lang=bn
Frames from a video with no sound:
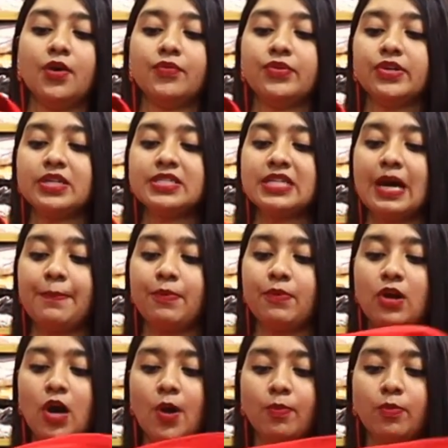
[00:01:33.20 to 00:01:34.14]
ভিউয়ার্স
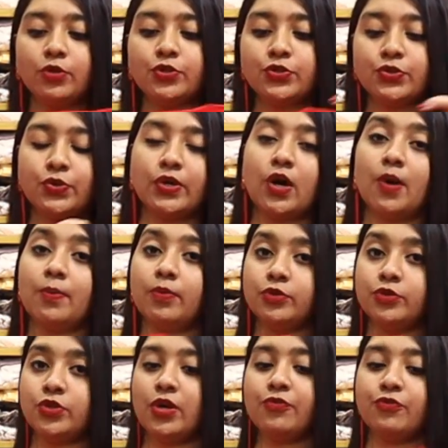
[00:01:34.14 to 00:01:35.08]
আপুরা অবশ্যই
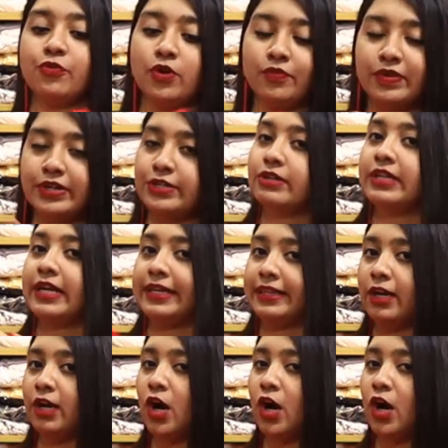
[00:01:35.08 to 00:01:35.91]
অবশ্যই ফুল ভিডিও দেখতে